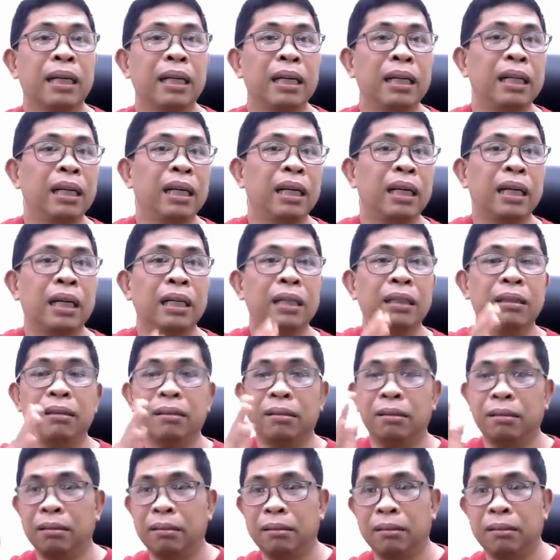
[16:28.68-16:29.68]
pag hindi
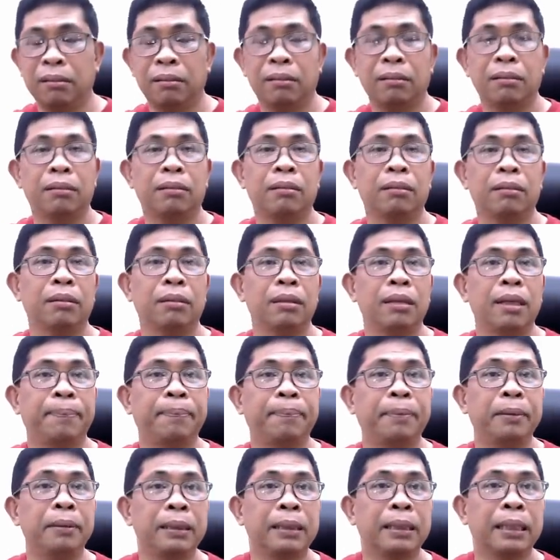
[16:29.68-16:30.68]
kayo
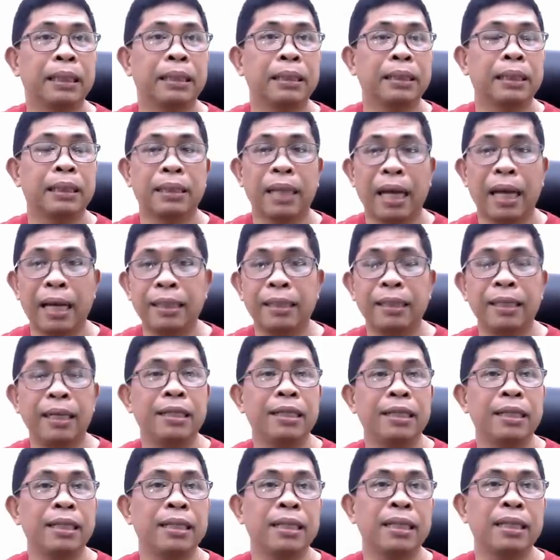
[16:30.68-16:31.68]
napunta sa side
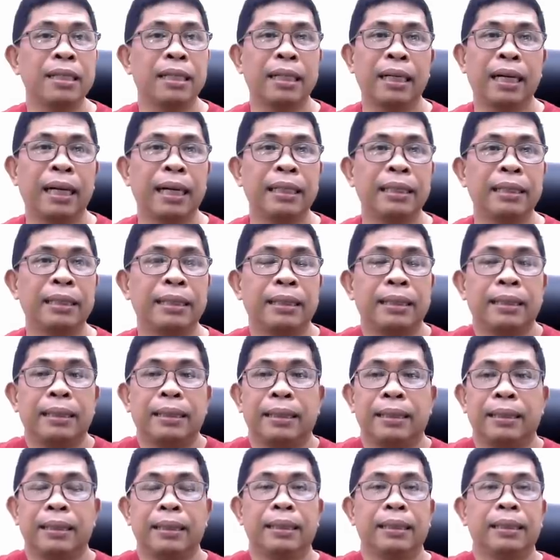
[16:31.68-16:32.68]
ni Jesus Christ.
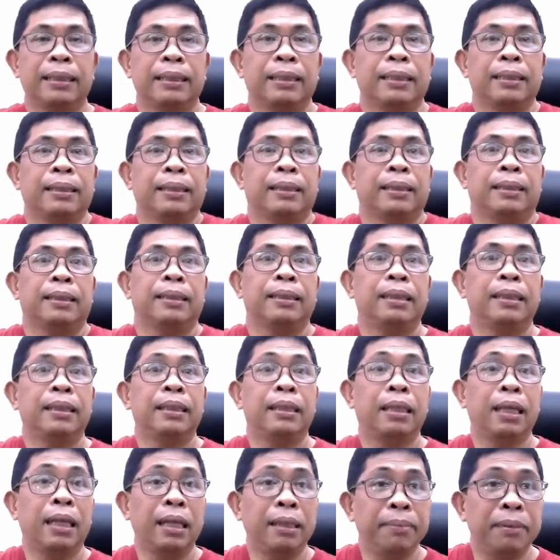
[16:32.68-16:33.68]

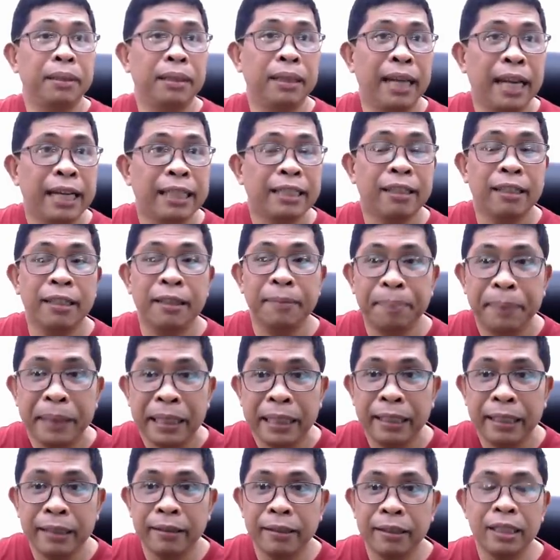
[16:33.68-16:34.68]
Tribulation
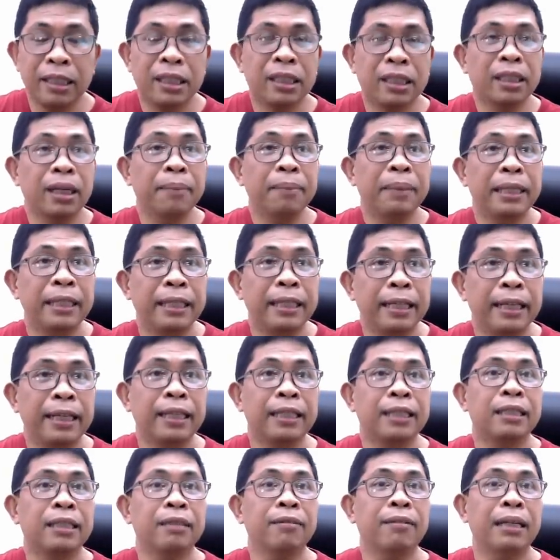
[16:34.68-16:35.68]
period, seven
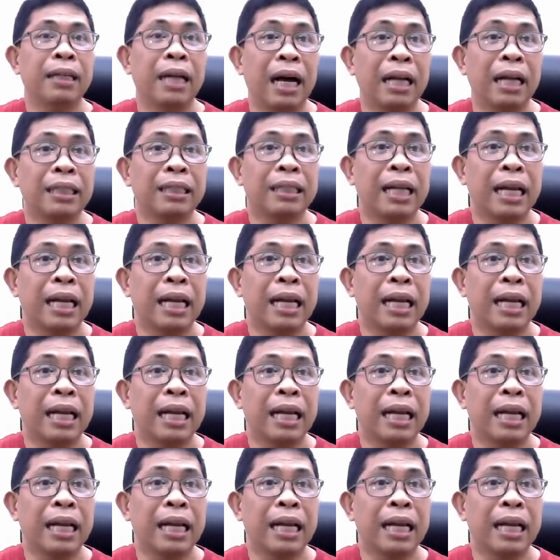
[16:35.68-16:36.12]
years with the